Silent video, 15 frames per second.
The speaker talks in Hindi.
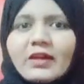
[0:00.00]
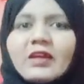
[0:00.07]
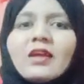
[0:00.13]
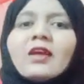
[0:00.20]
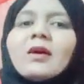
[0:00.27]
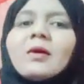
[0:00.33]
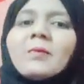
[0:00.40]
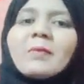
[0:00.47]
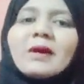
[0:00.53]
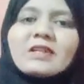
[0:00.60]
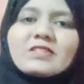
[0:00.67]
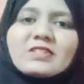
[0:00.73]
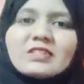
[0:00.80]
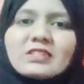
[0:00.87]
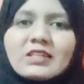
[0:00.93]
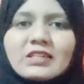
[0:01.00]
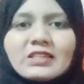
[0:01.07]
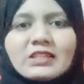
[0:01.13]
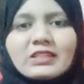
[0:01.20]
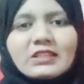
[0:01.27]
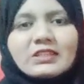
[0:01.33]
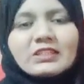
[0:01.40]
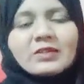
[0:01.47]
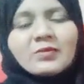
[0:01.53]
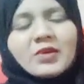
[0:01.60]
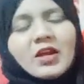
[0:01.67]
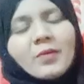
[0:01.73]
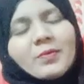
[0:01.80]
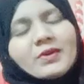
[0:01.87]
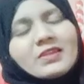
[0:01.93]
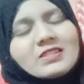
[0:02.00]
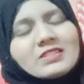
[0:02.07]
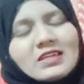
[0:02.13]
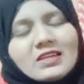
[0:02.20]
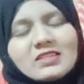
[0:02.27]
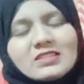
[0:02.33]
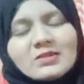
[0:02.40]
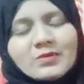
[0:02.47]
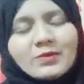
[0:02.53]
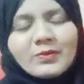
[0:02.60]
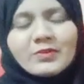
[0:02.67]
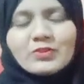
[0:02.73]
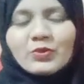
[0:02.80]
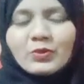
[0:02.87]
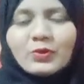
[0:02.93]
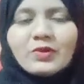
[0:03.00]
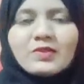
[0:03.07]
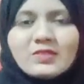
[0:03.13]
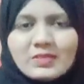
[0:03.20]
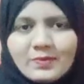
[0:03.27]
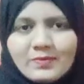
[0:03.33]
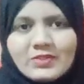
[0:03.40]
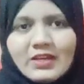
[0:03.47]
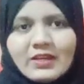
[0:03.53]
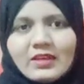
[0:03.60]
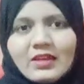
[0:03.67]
बातचीत करते करते हम यहाँ पर ये यह सारा सबक बच्चों को समझाएंगे